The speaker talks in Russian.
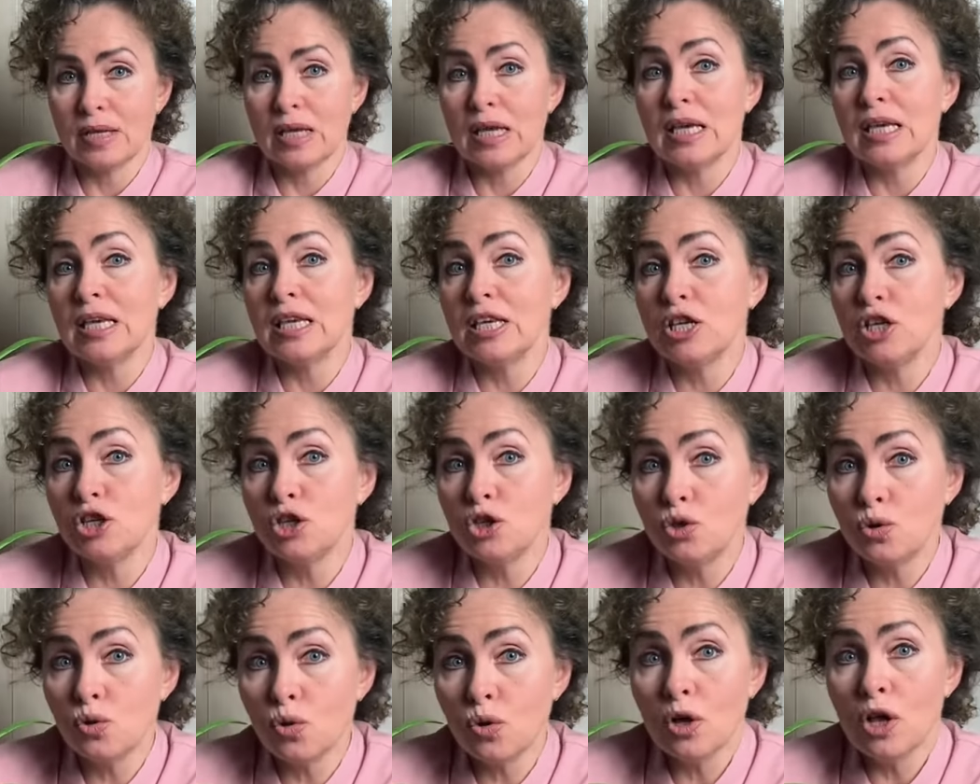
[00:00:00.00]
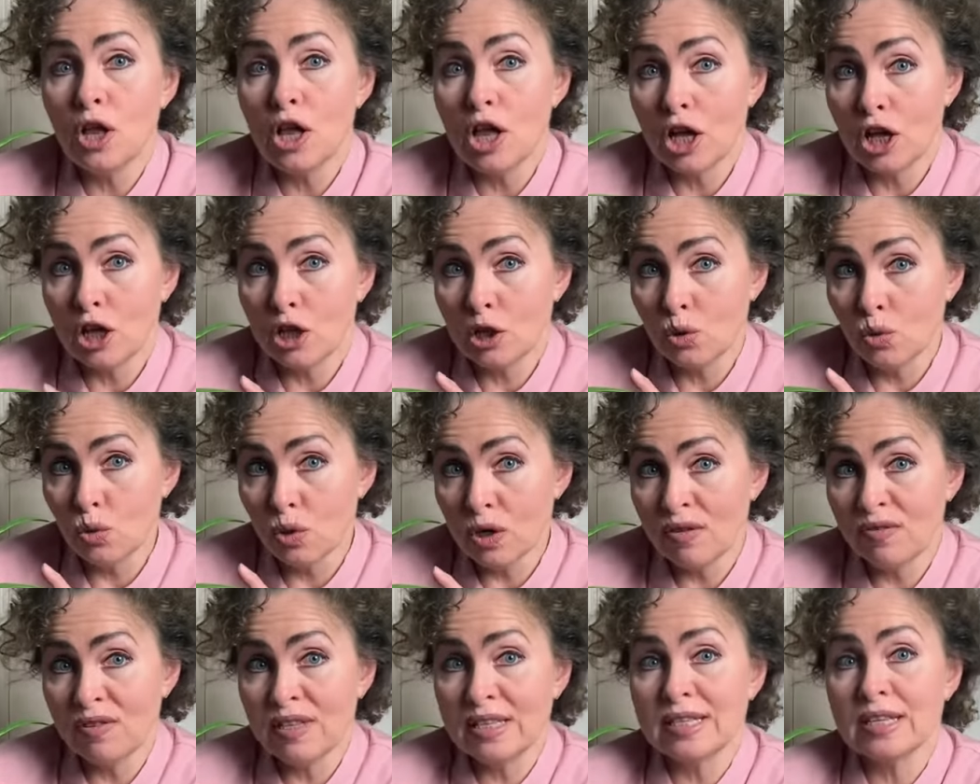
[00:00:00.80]
И еще
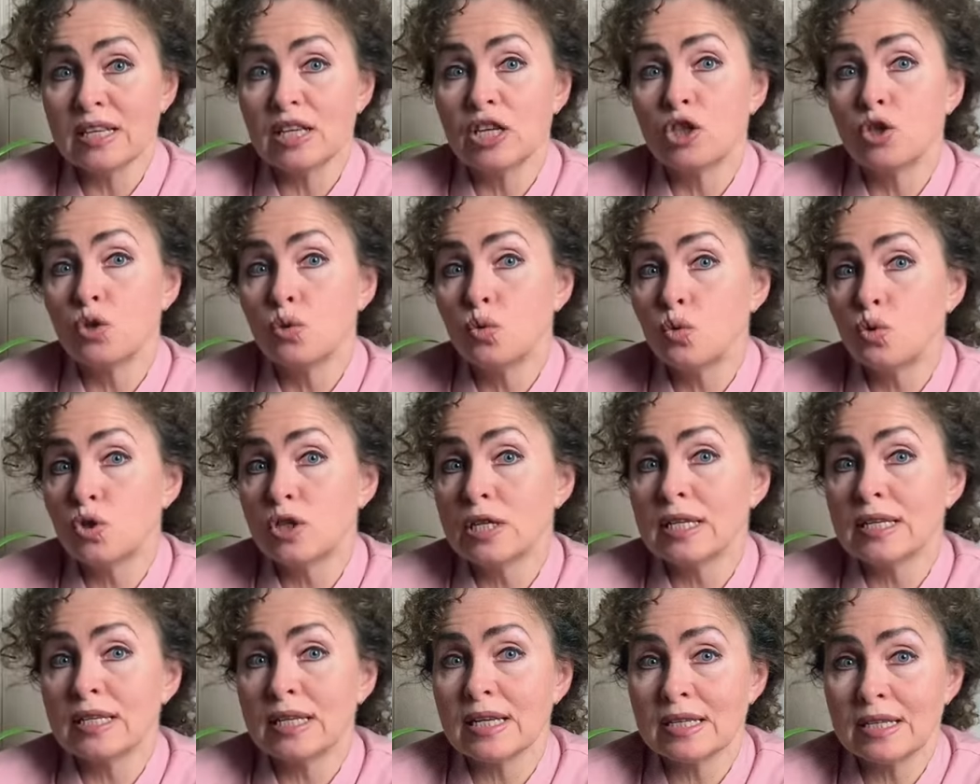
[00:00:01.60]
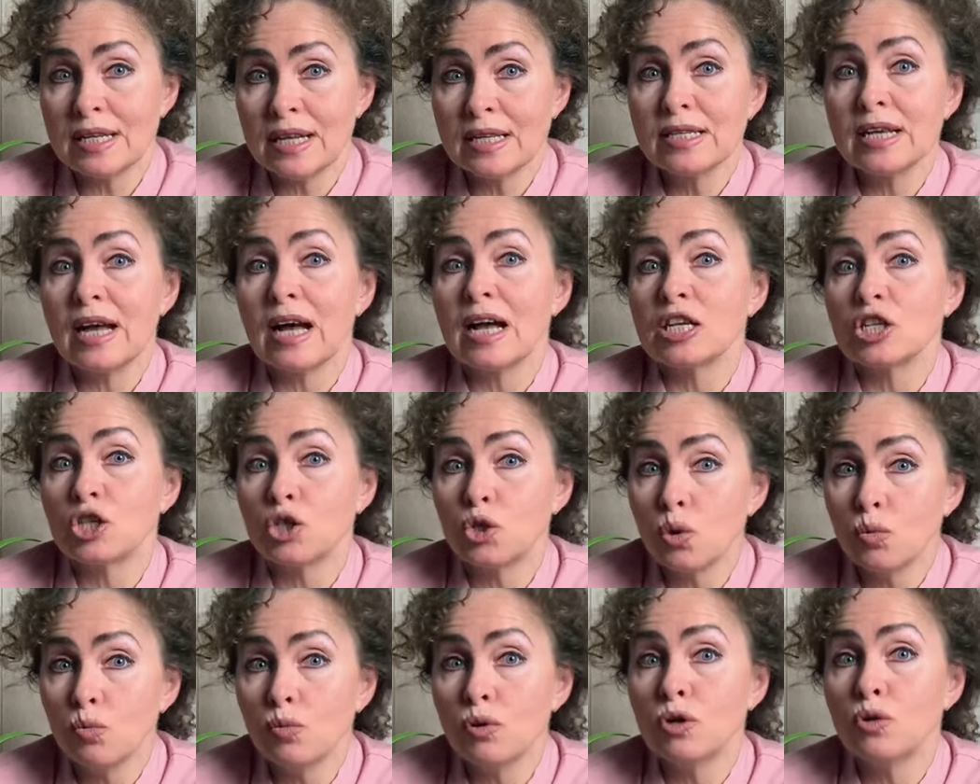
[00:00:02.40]
луковице нужно создать
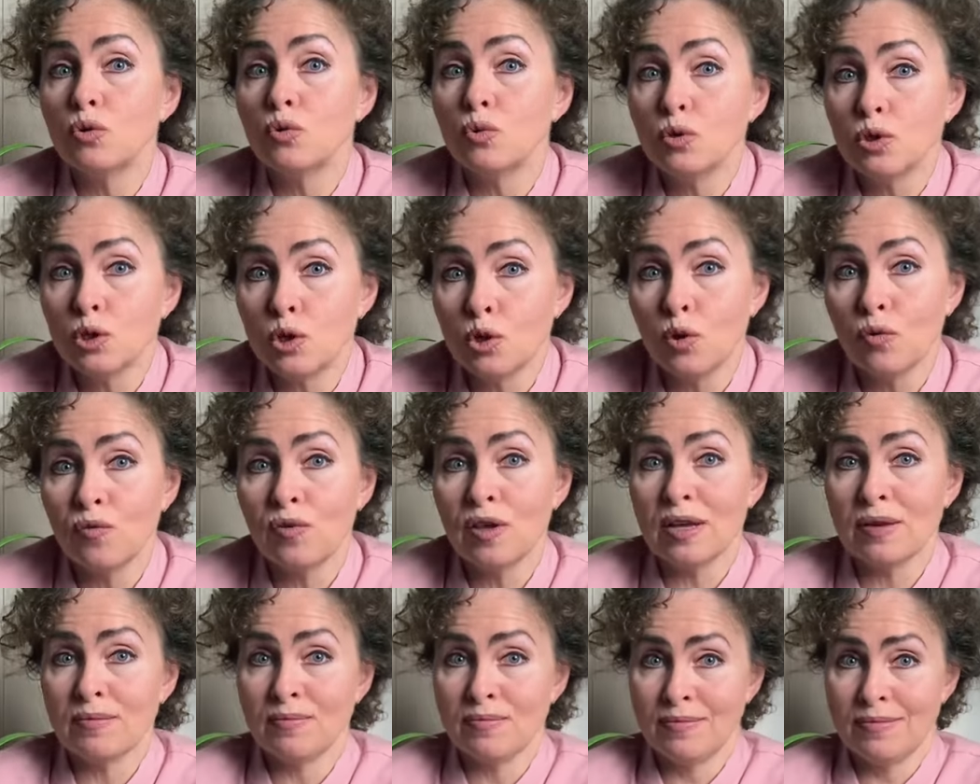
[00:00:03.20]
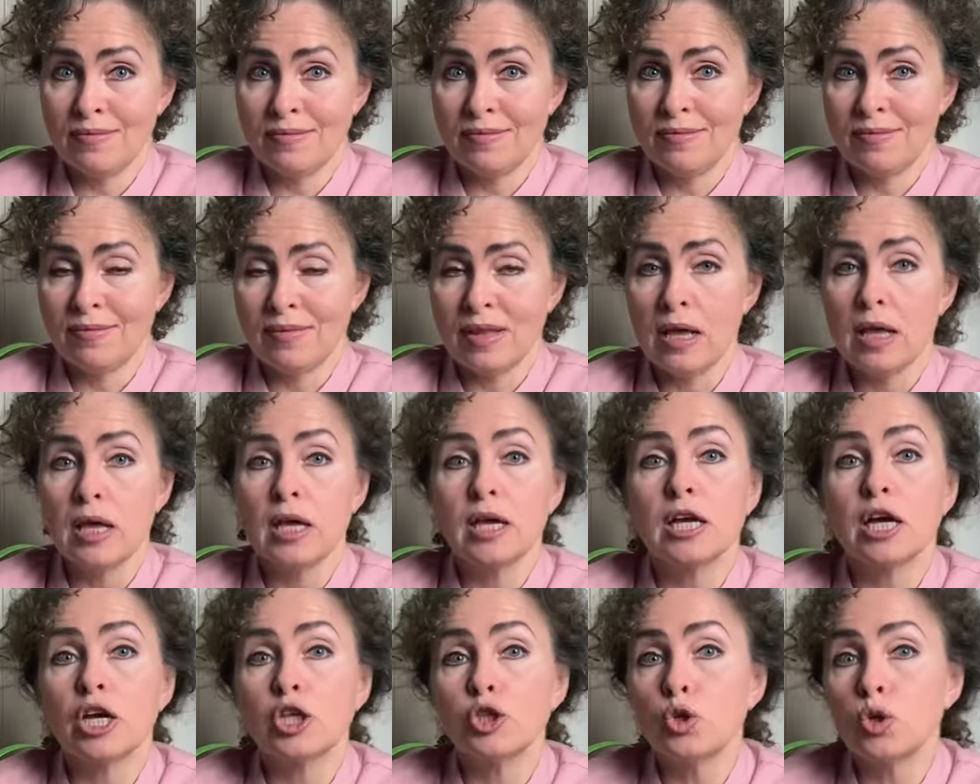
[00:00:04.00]
особые условия,
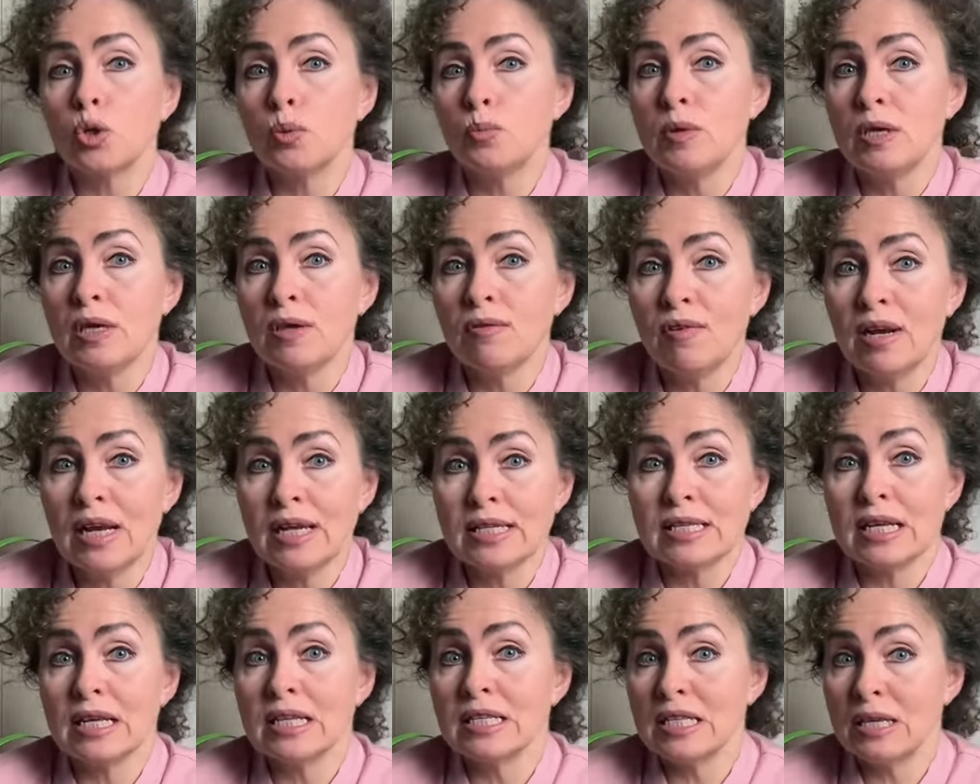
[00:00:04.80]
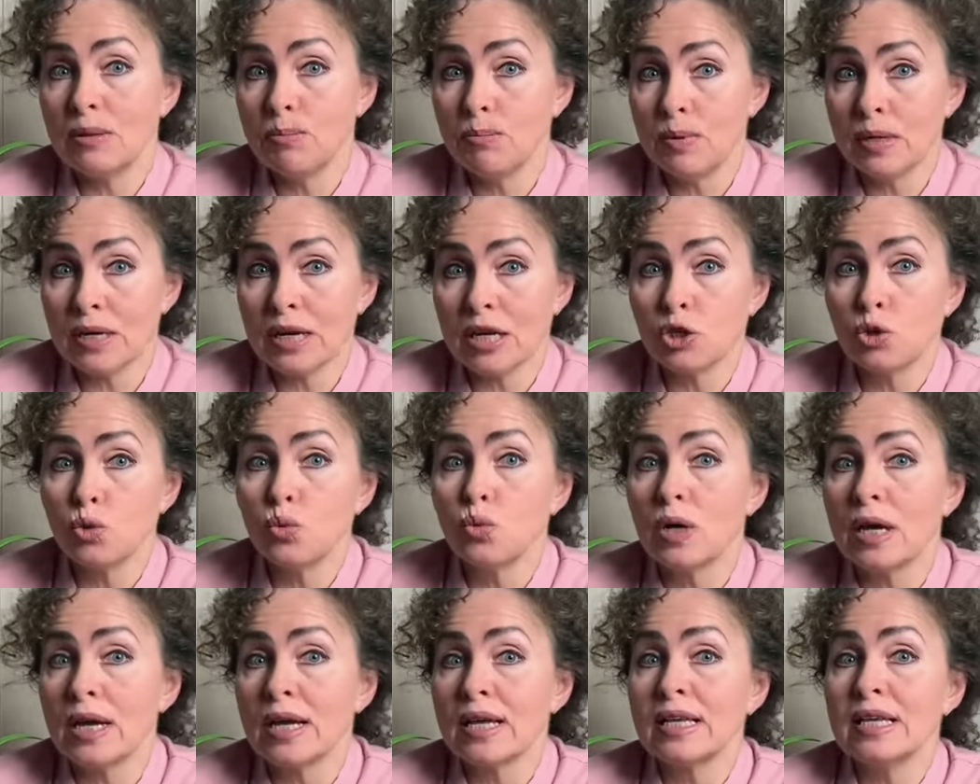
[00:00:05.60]
которыми являются
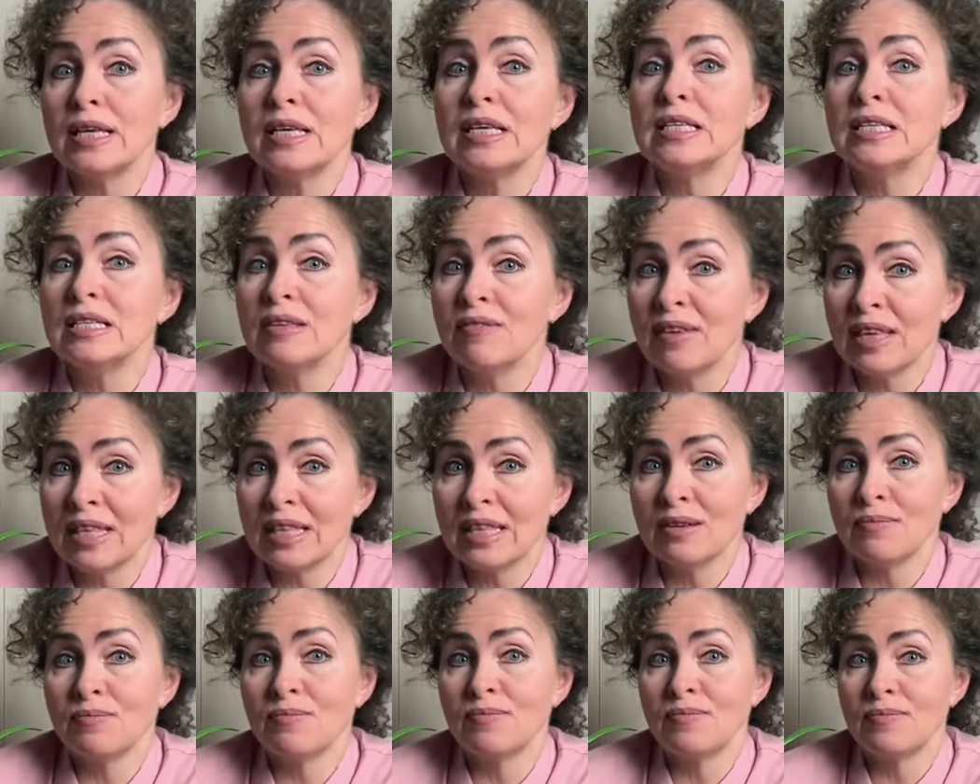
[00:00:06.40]
температура и свет.